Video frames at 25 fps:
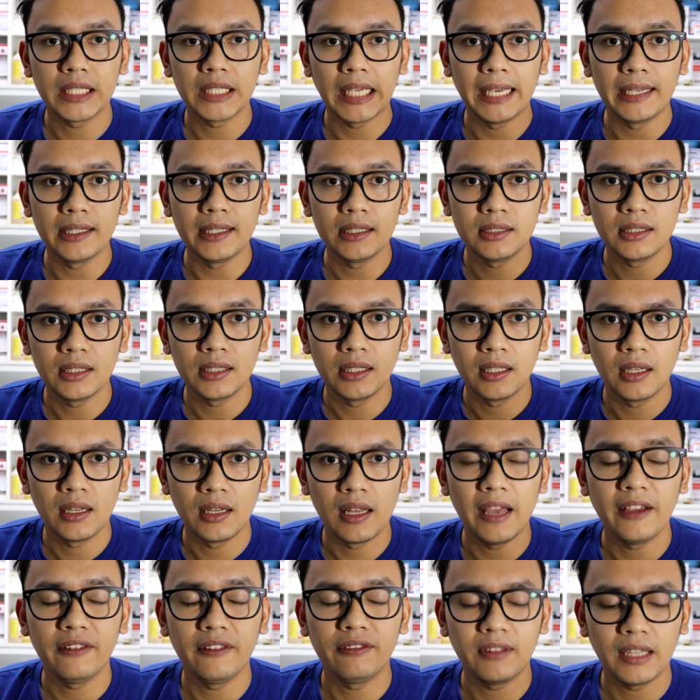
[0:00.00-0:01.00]
case and a
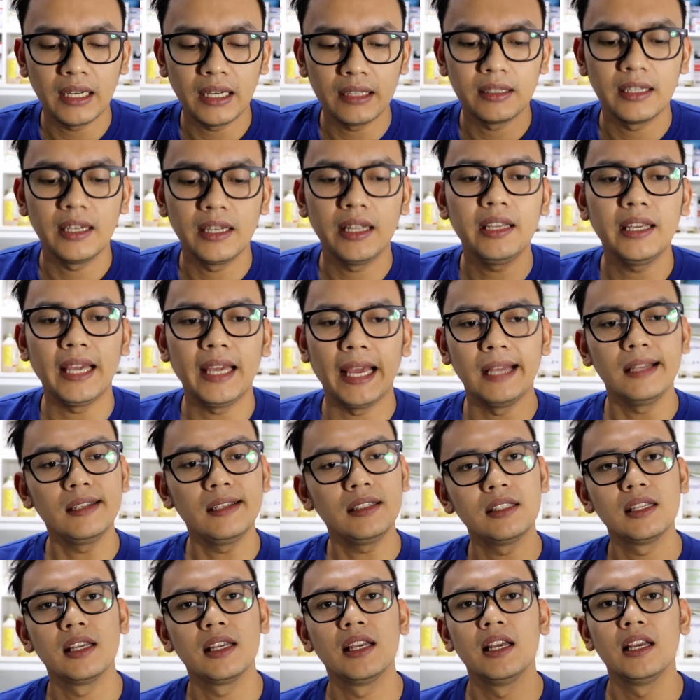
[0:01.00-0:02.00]
life-threatening
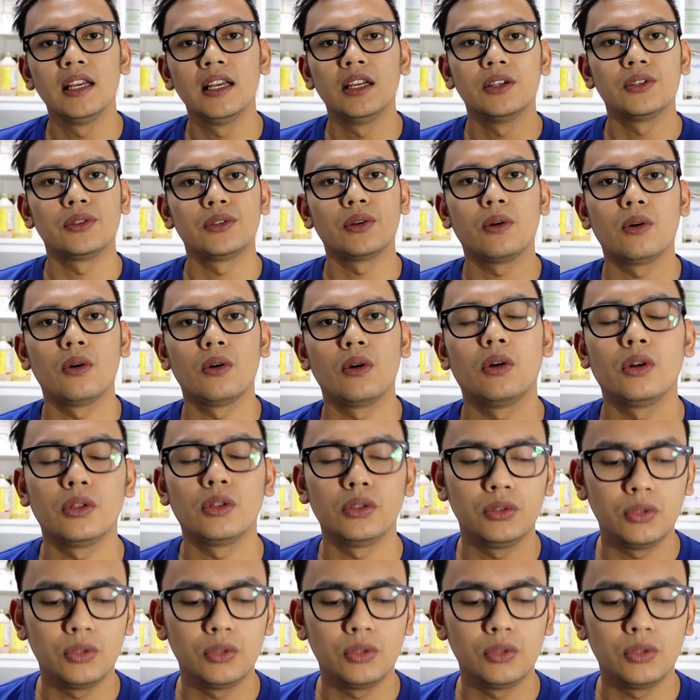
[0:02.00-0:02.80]
case. So